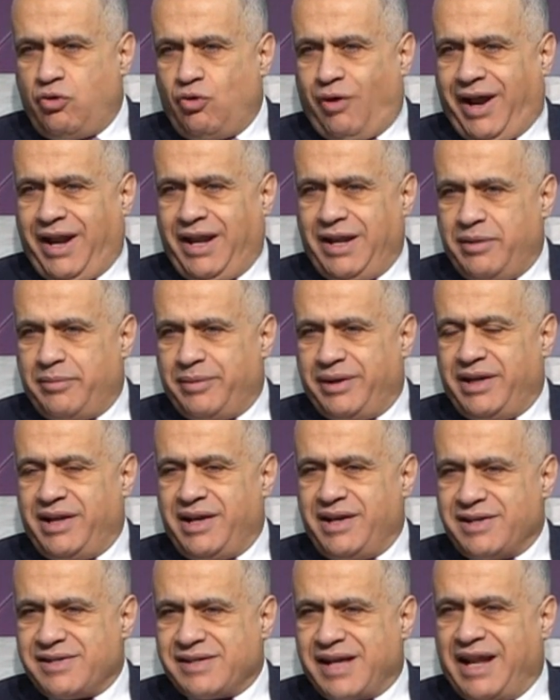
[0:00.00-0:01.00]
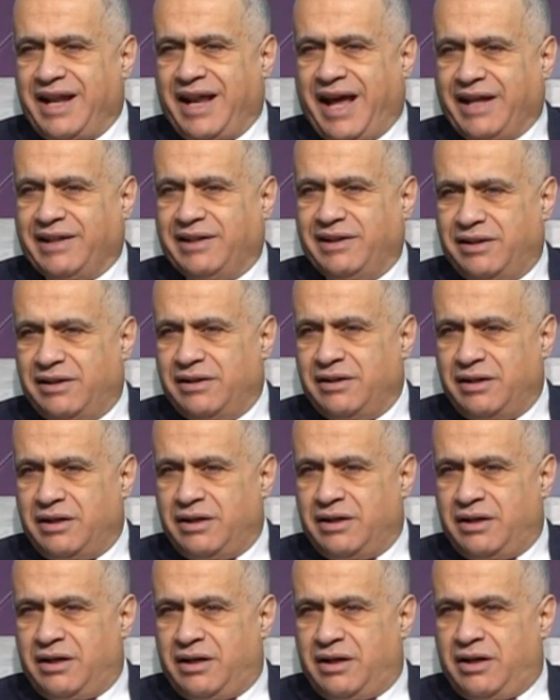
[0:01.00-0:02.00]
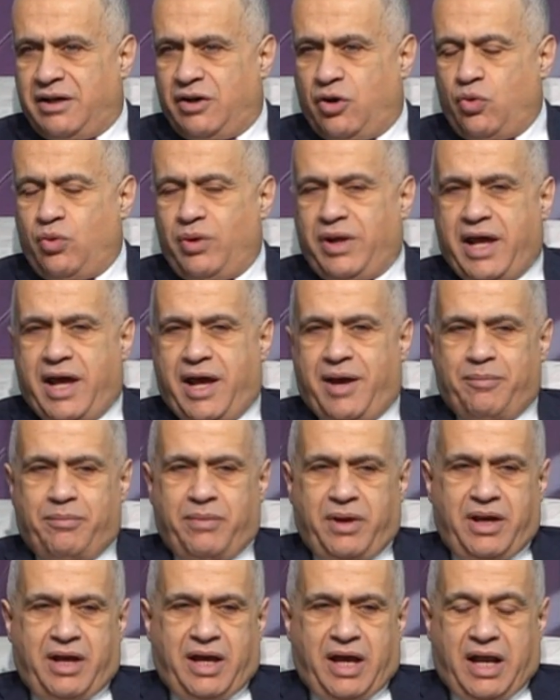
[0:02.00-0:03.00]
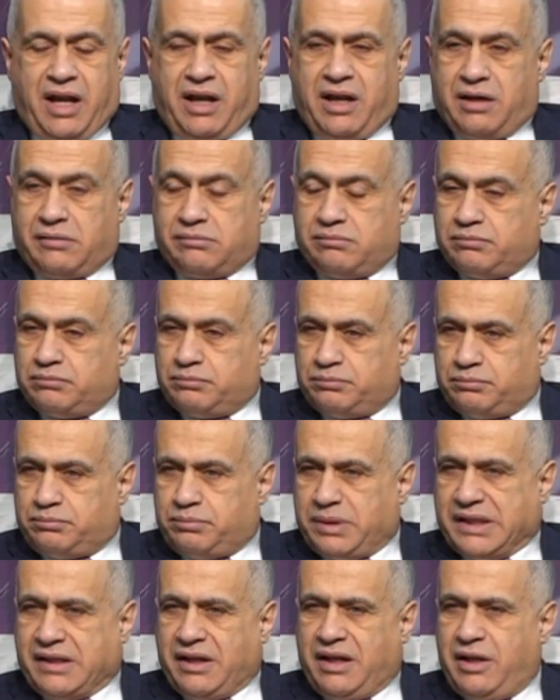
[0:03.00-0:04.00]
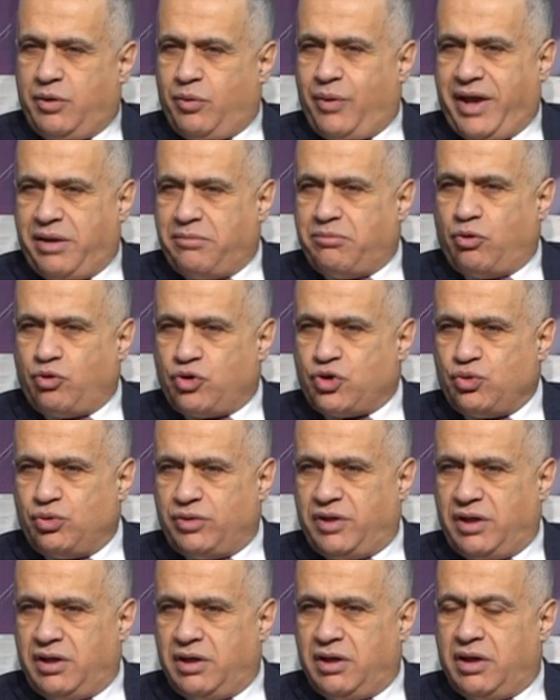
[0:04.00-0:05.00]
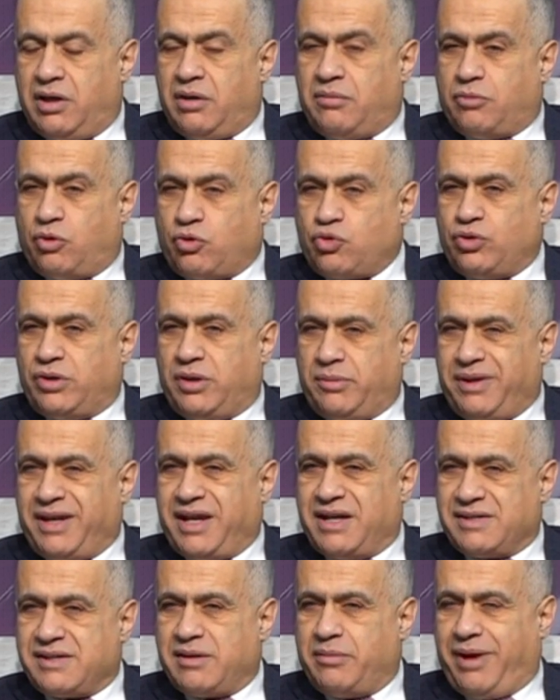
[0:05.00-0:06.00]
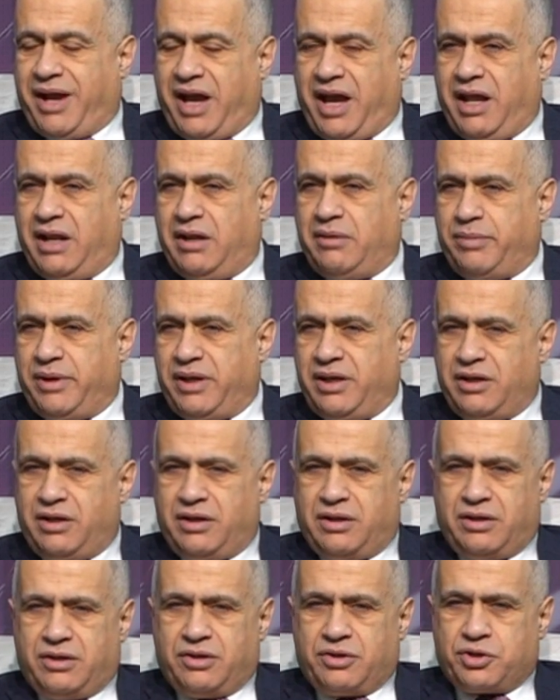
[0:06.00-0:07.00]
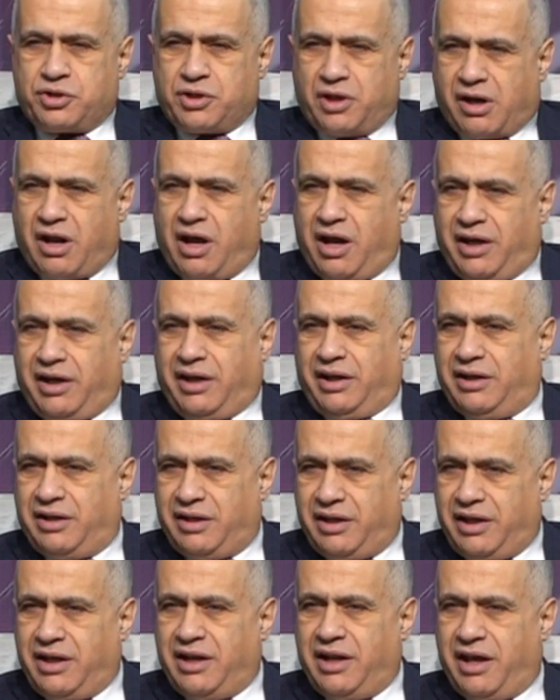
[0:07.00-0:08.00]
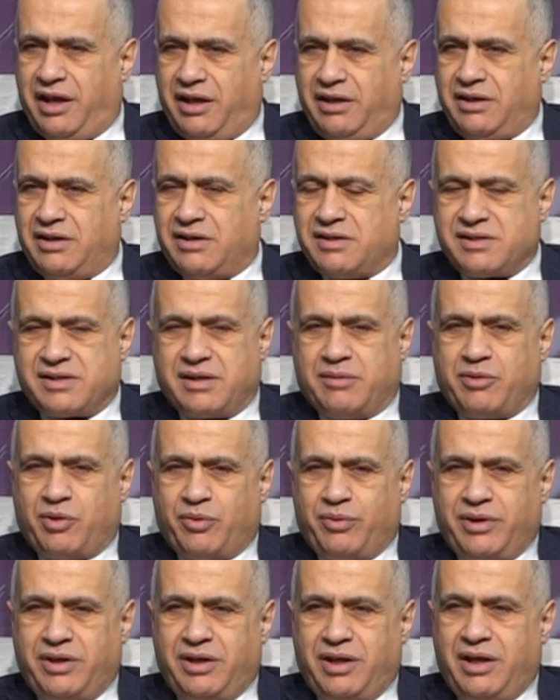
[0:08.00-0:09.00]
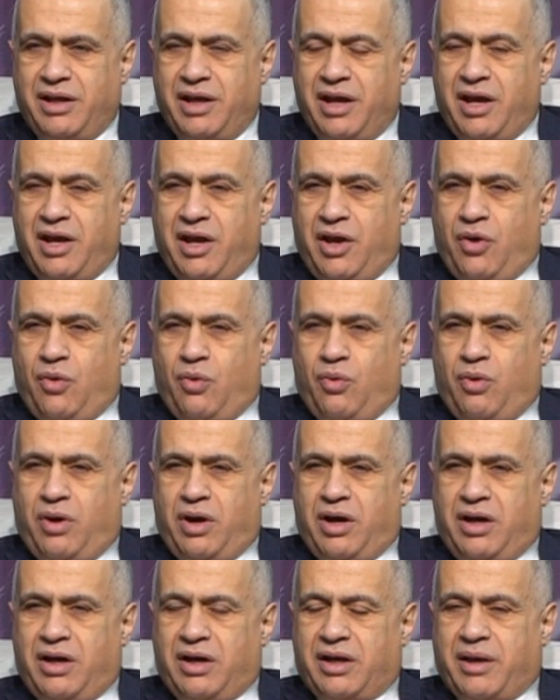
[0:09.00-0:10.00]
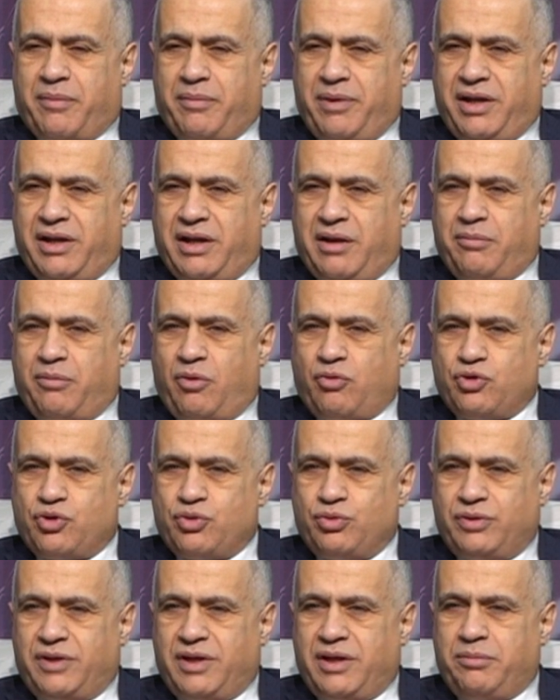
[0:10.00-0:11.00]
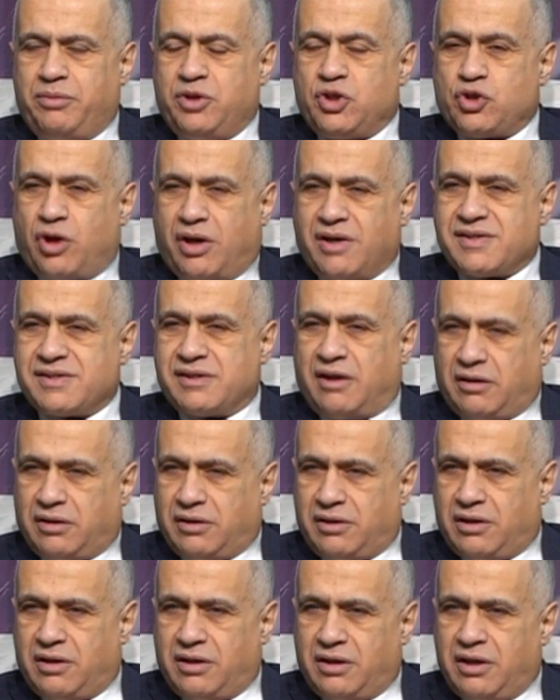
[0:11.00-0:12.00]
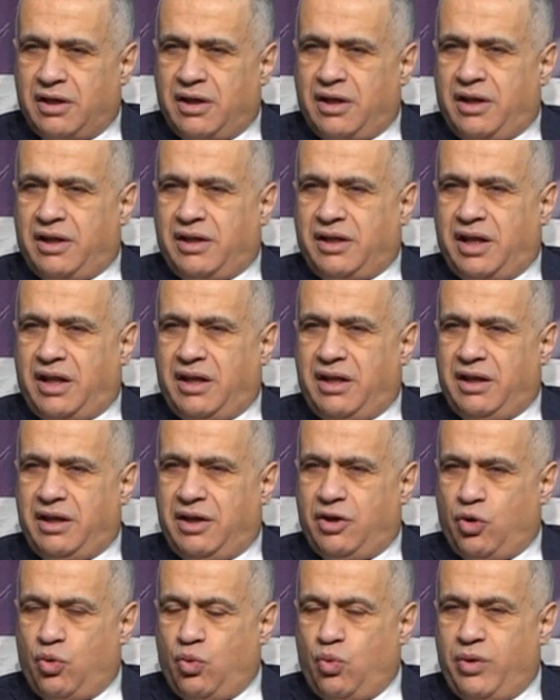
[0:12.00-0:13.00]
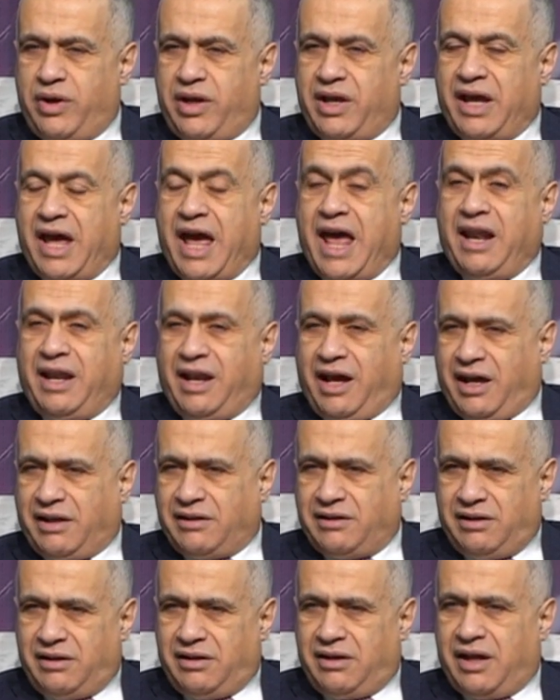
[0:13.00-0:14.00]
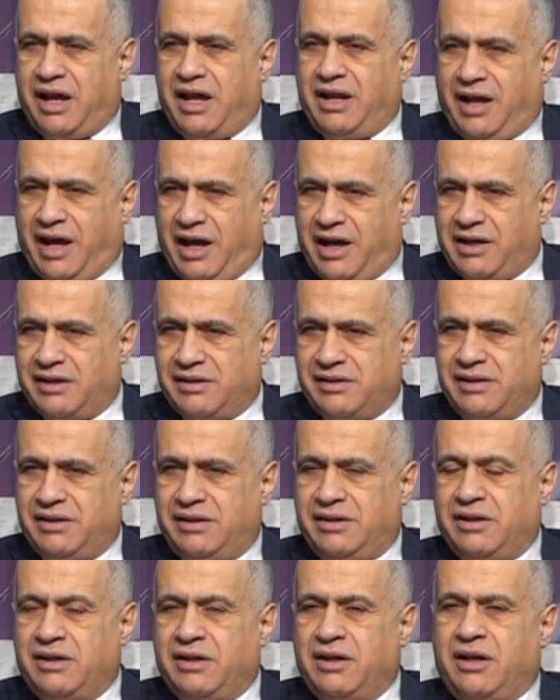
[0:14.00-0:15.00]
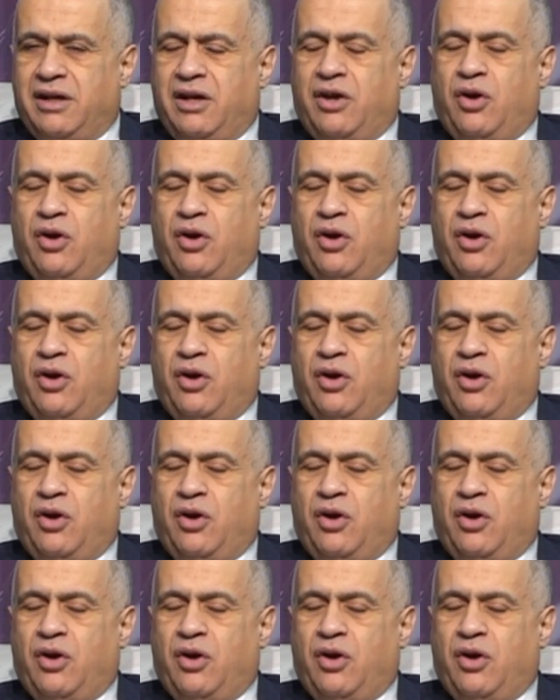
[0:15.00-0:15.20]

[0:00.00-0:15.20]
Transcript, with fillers: أن نعلم الناس العدل هو الأهم هلأ بتقلي وين موجودة موجودة بكذا محل بالشرائع الإلهية السماوية وكمان موجودة بشخص الله يلي هو العدل العادل